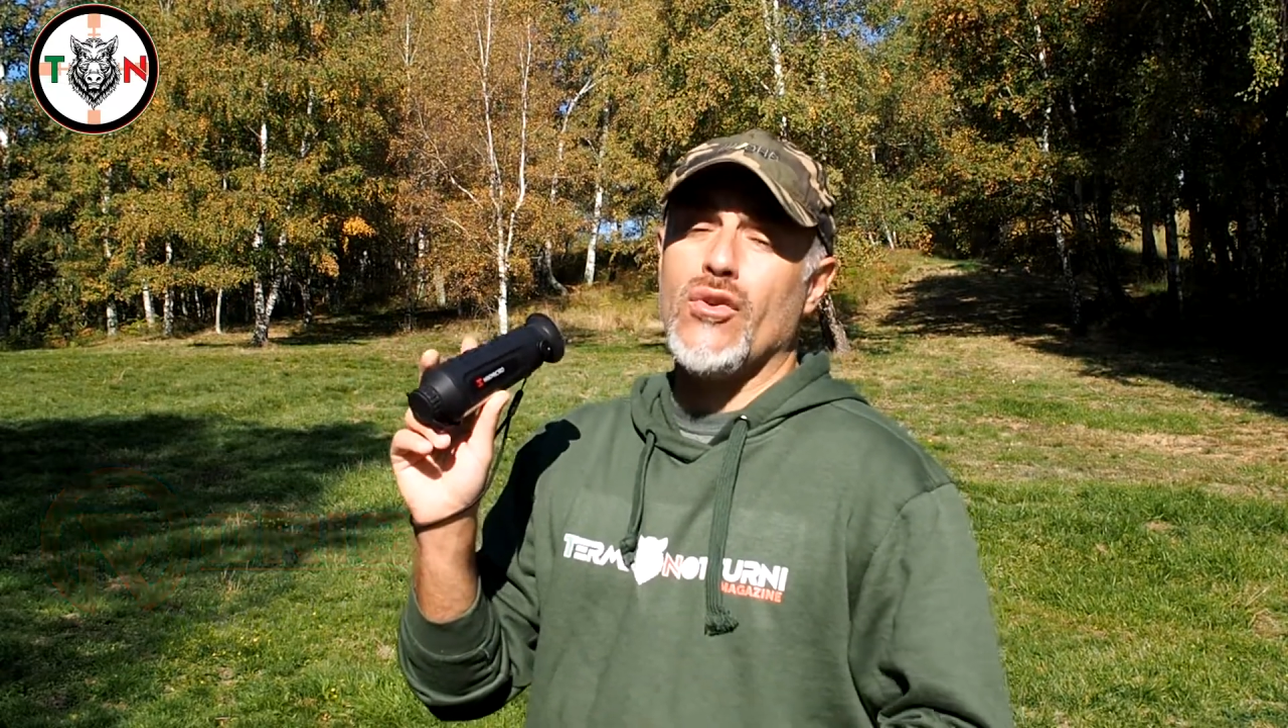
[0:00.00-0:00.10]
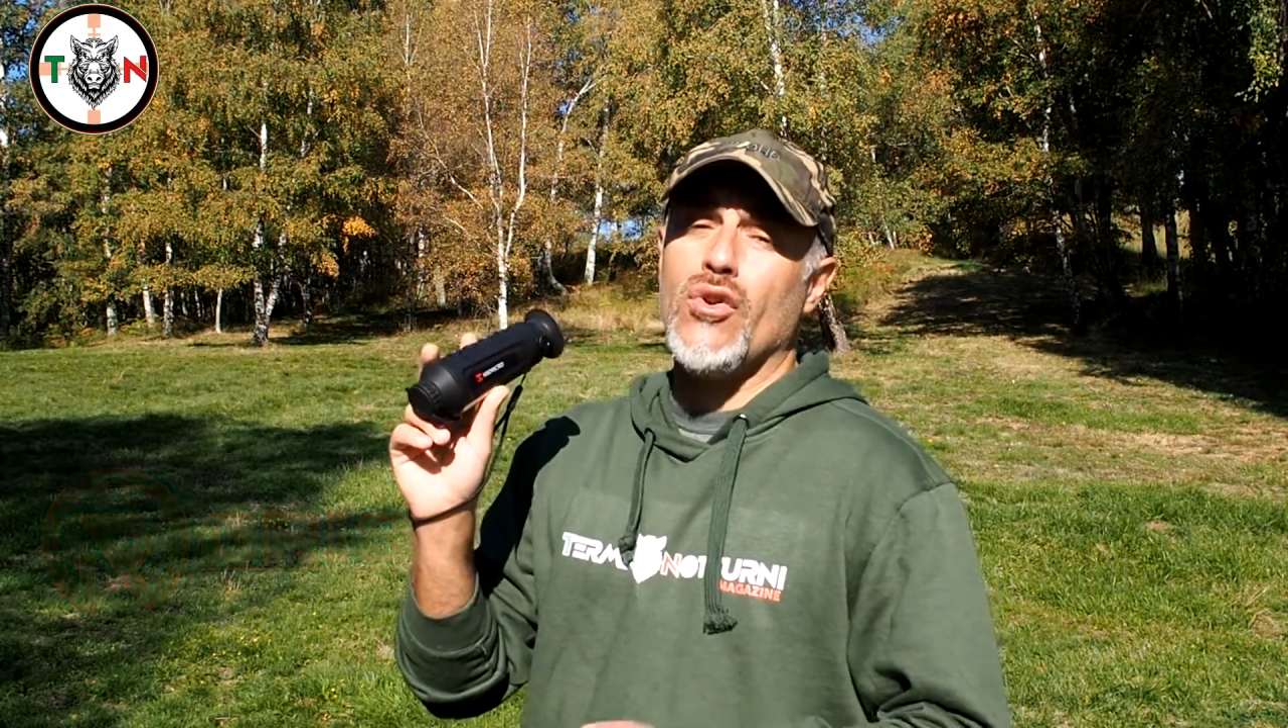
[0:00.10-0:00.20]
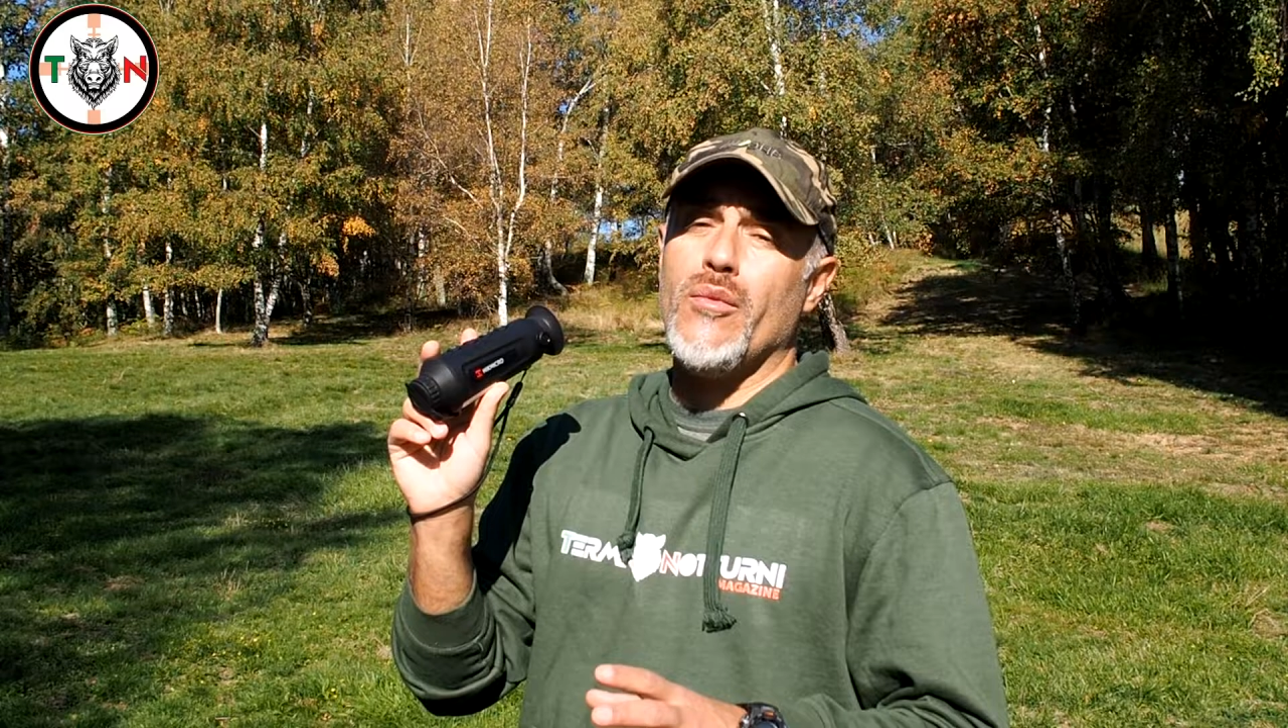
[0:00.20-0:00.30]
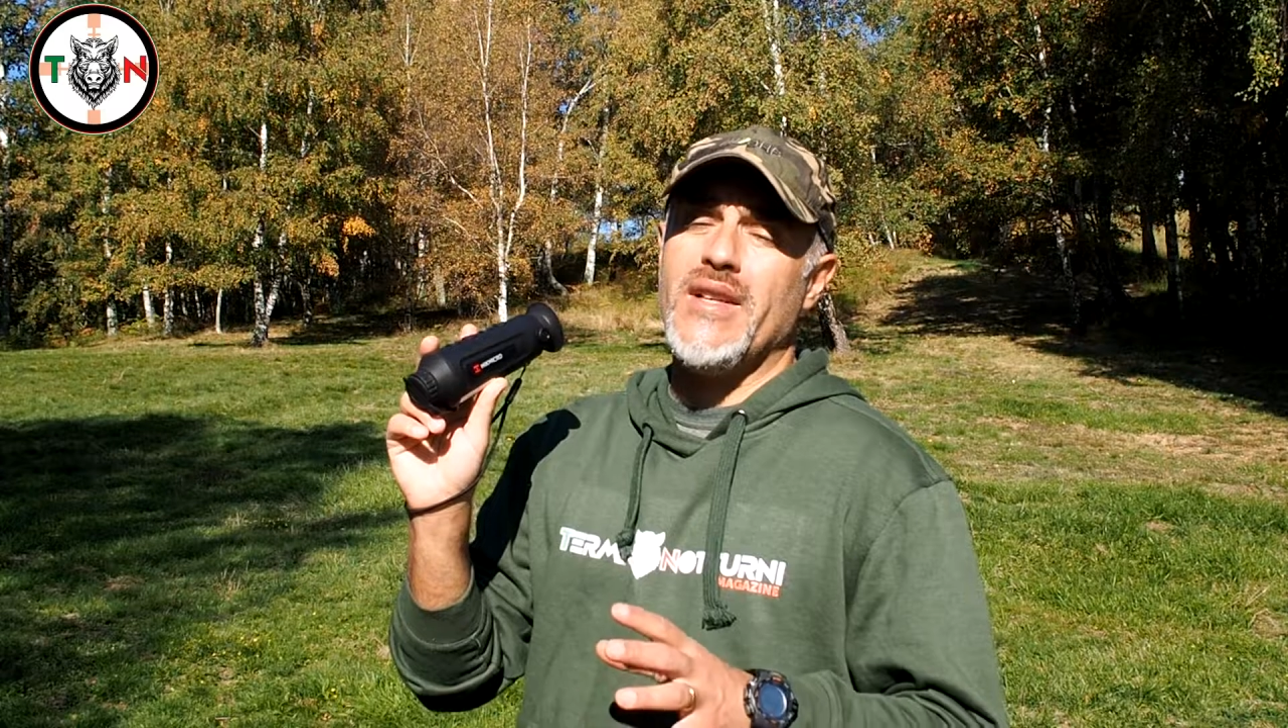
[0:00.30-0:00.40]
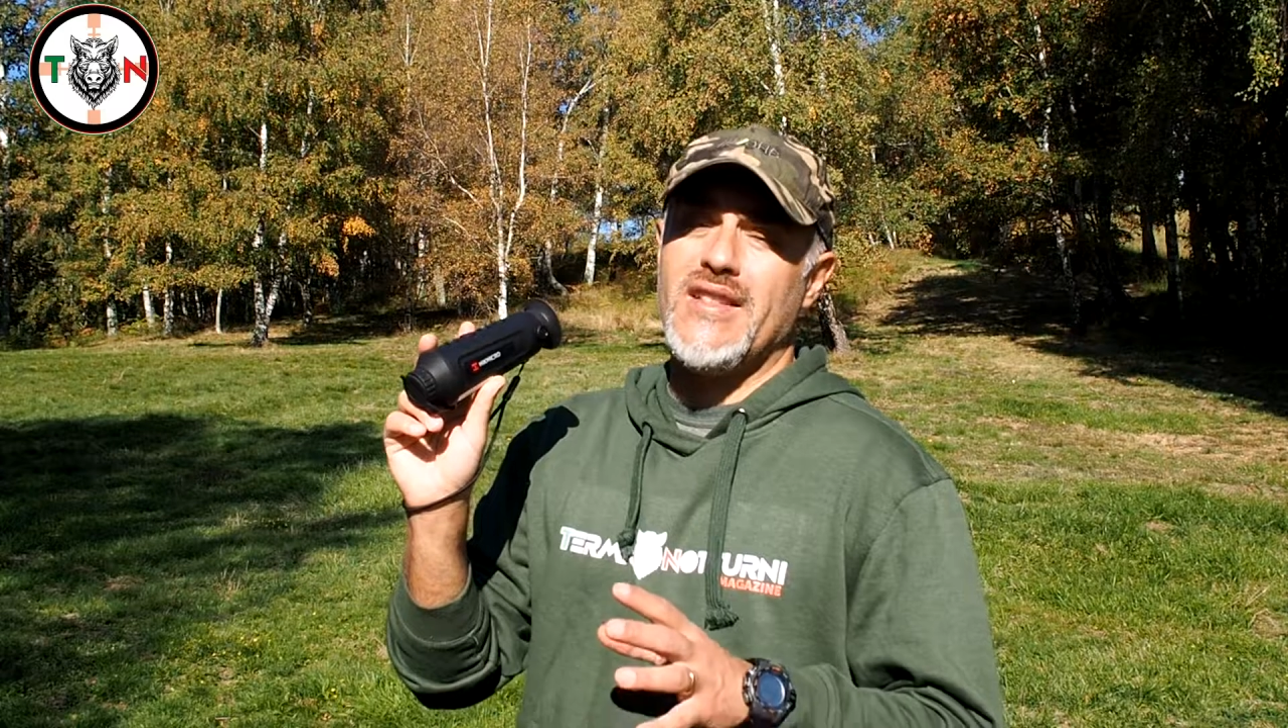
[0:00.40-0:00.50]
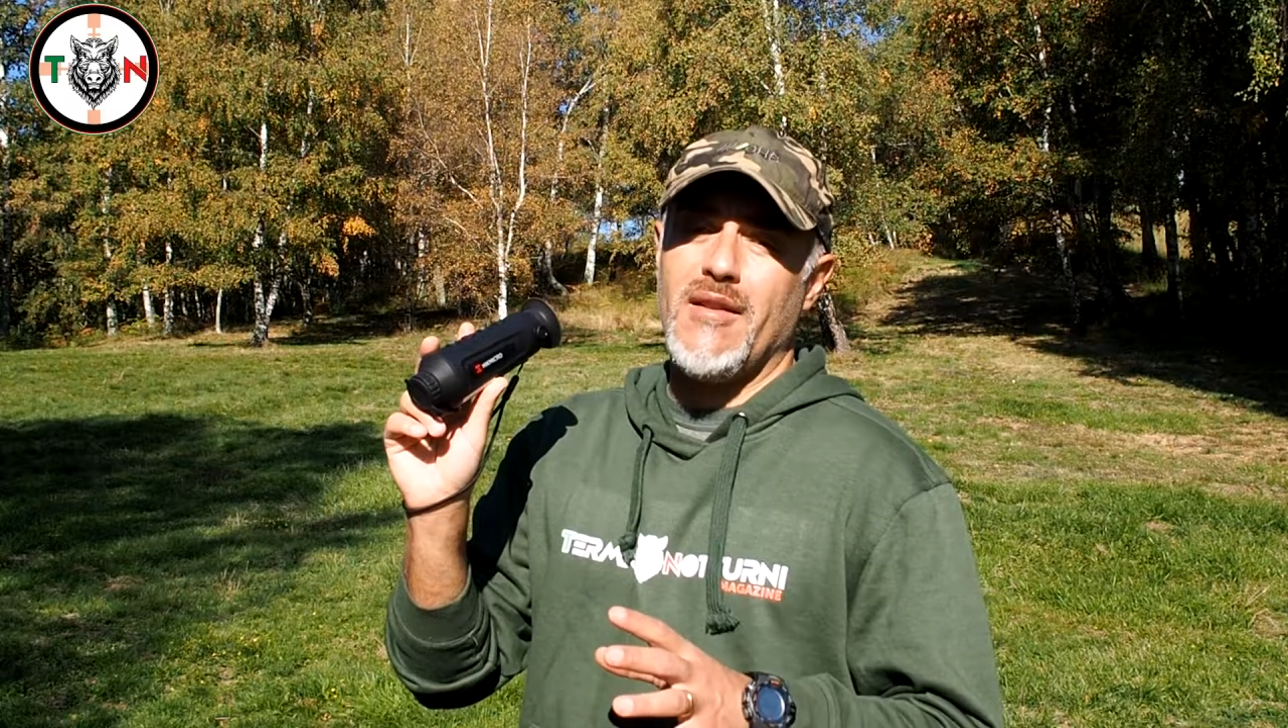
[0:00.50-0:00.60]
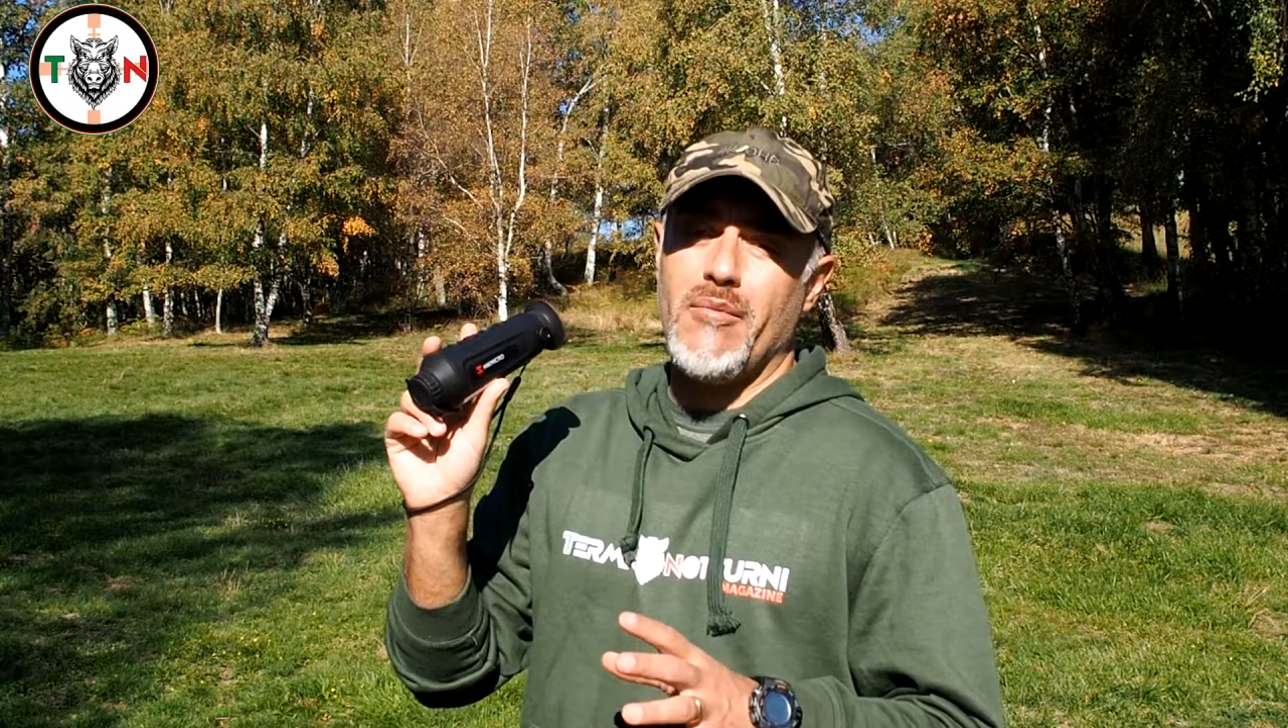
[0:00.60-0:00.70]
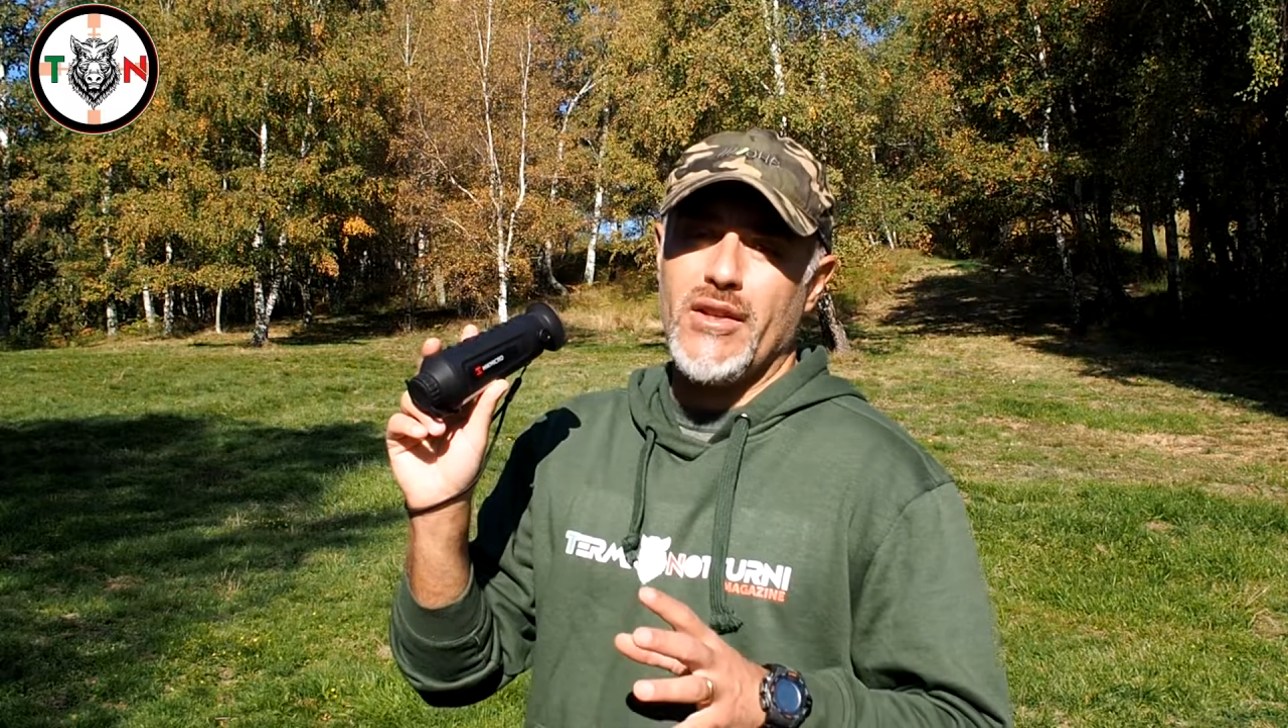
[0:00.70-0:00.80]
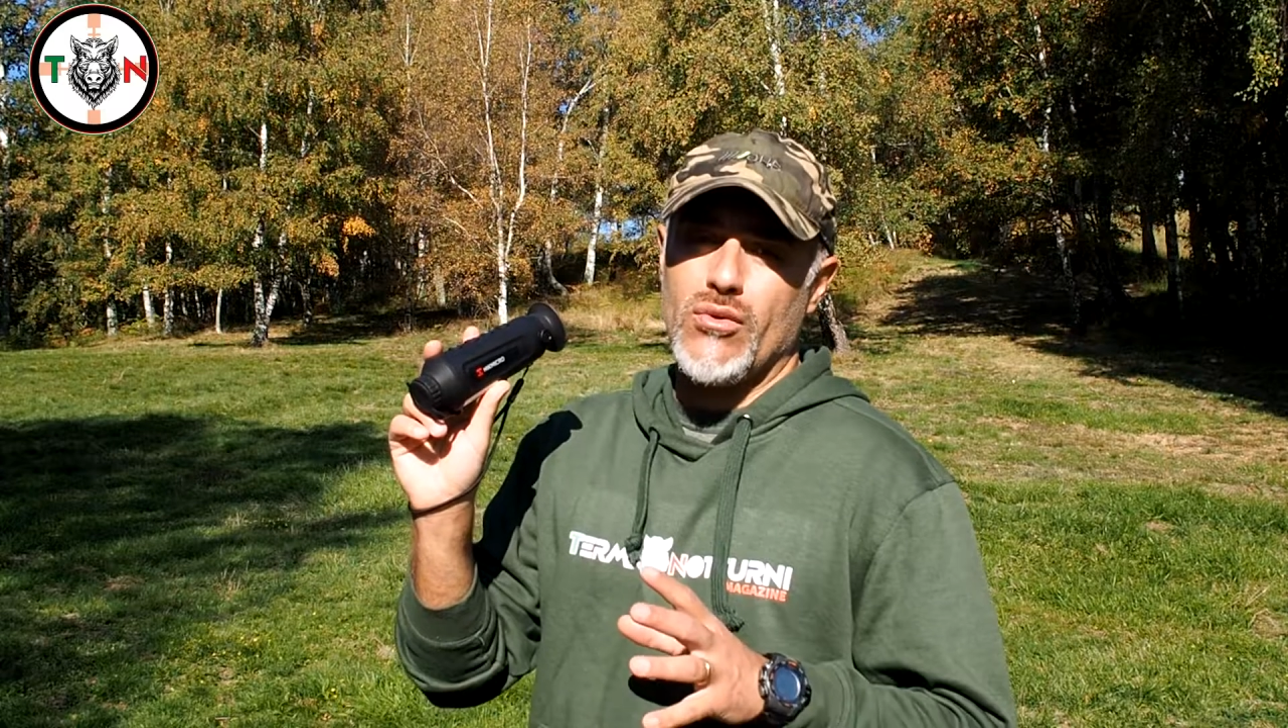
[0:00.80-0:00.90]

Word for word: come sempre